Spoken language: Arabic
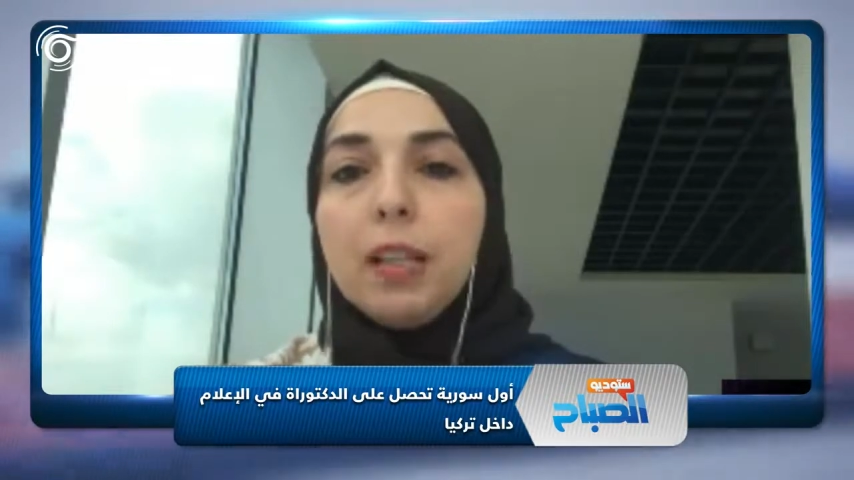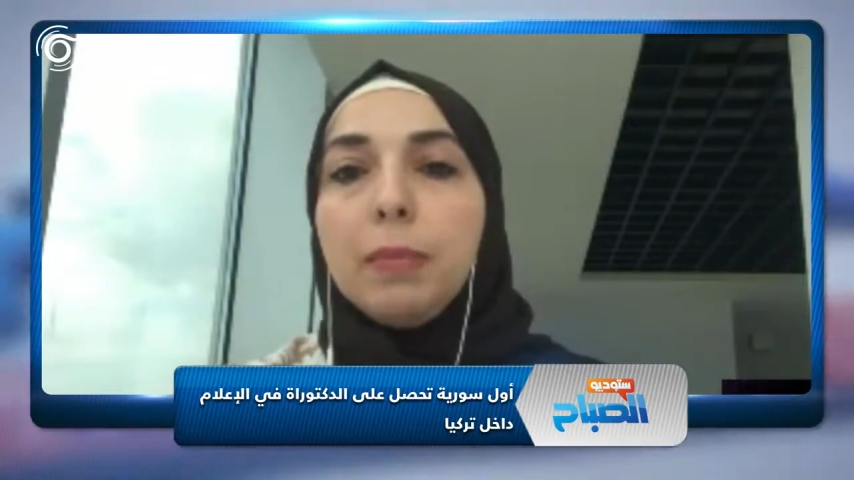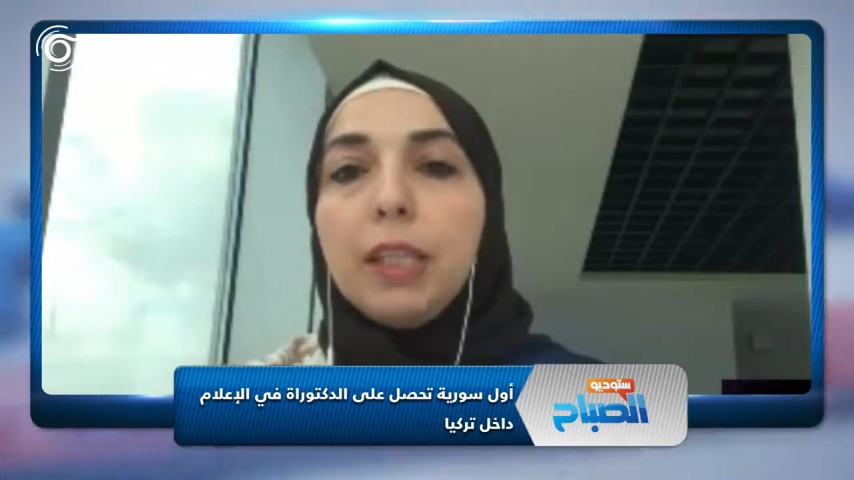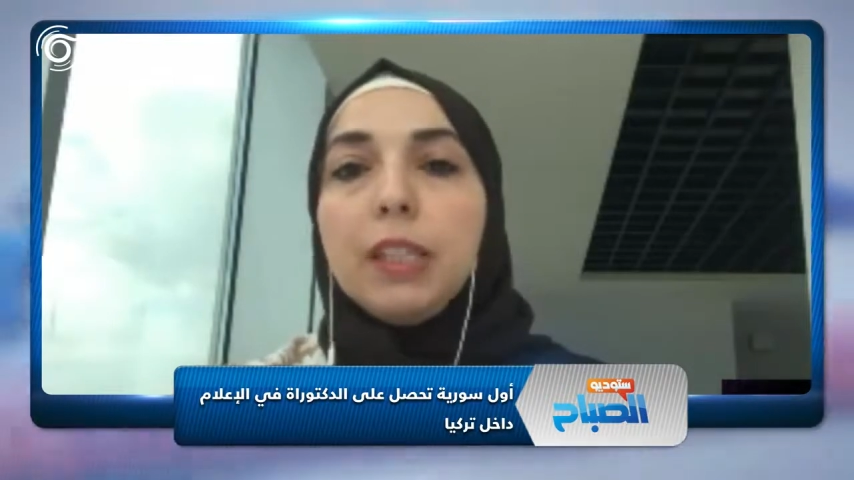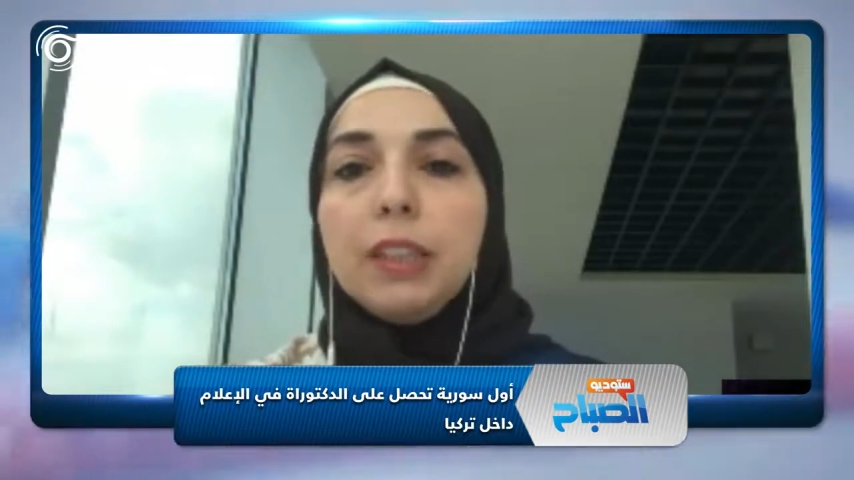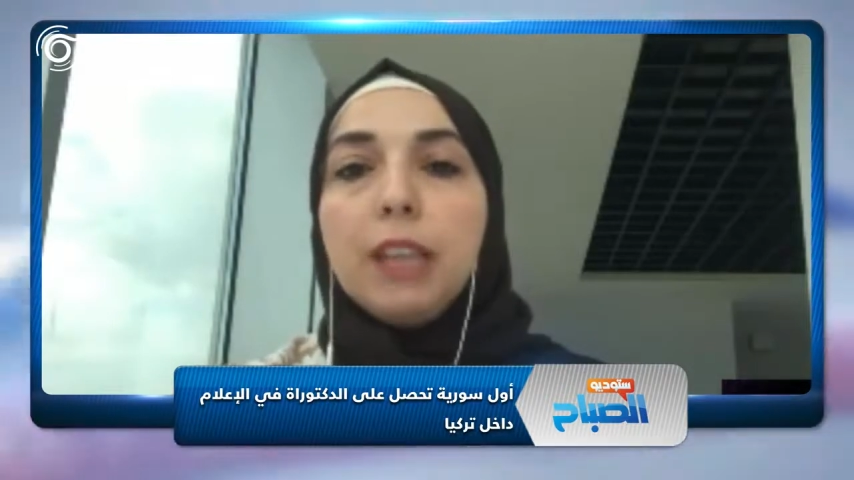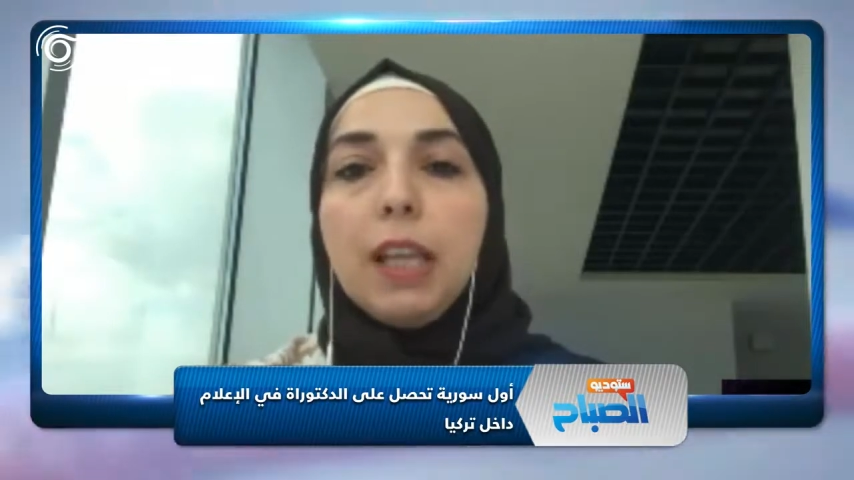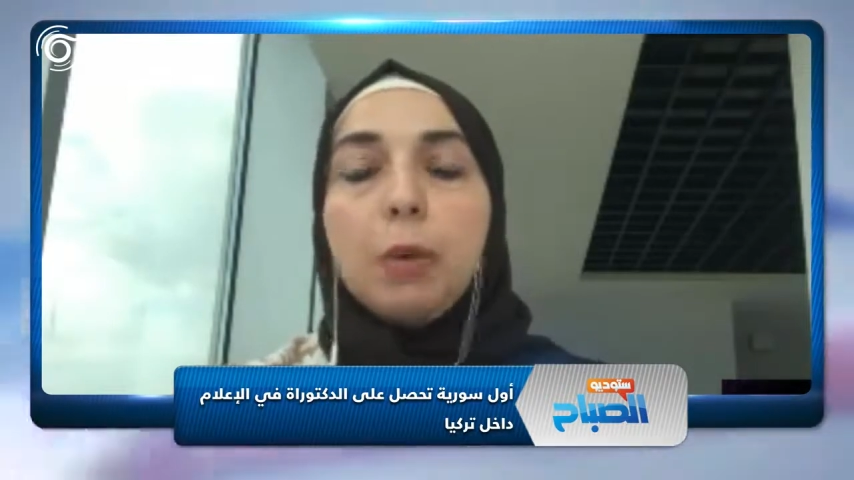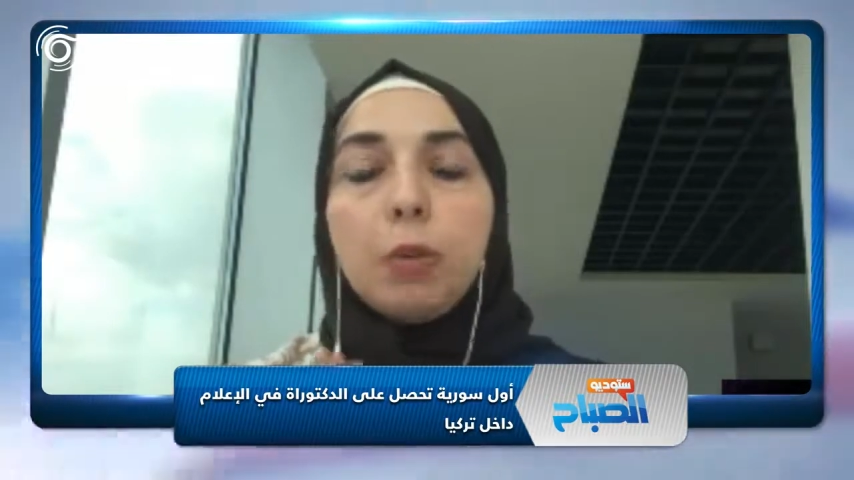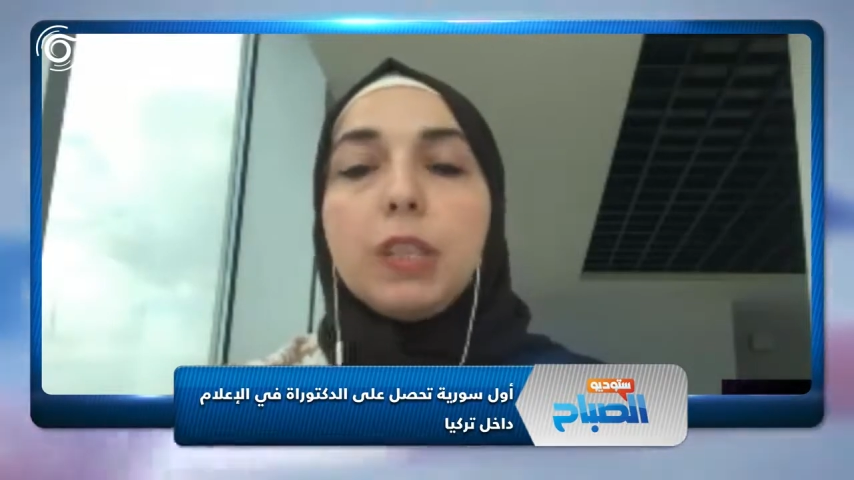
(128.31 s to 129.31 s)
العلمي اللي
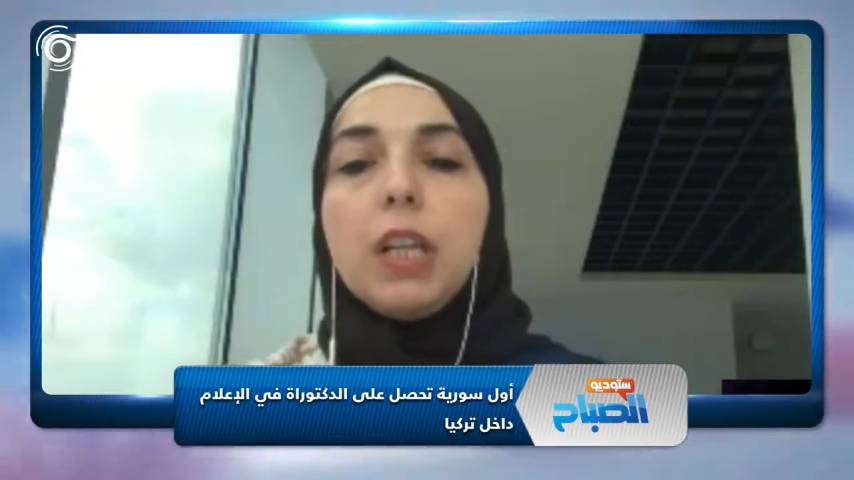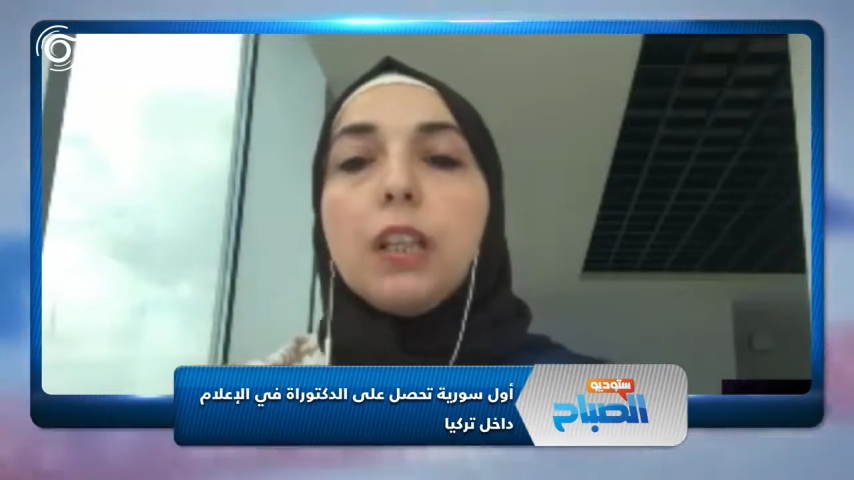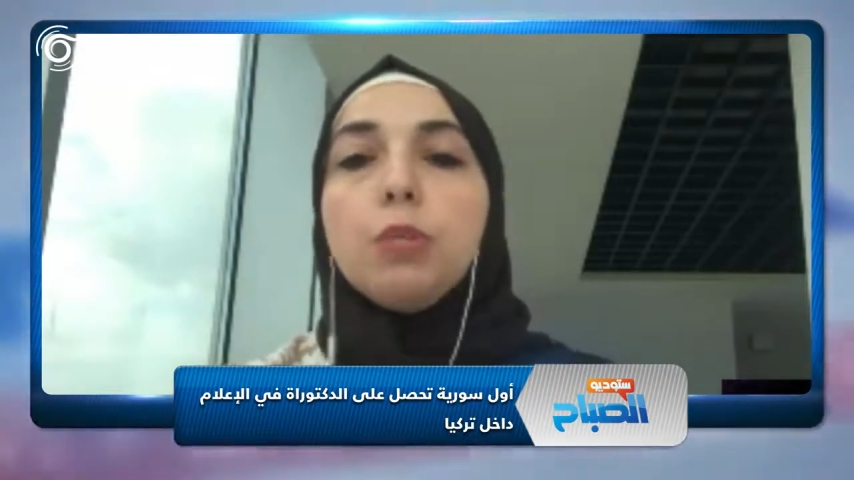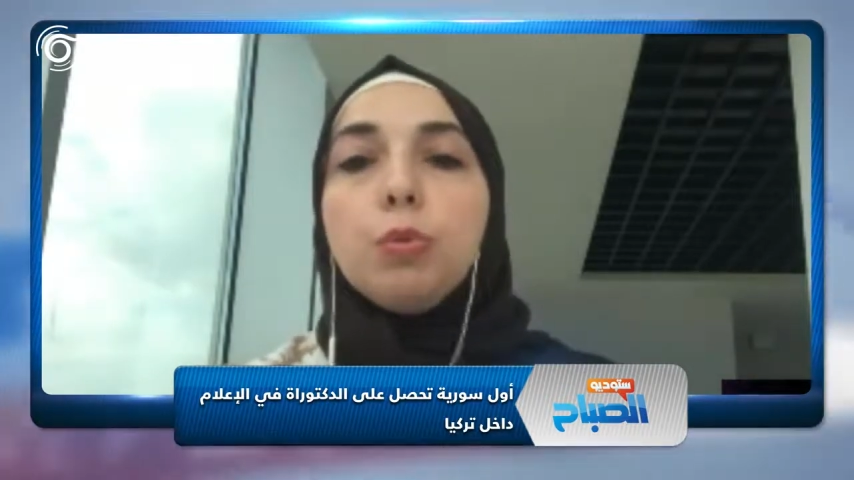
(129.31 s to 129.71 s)
سويته ورسالة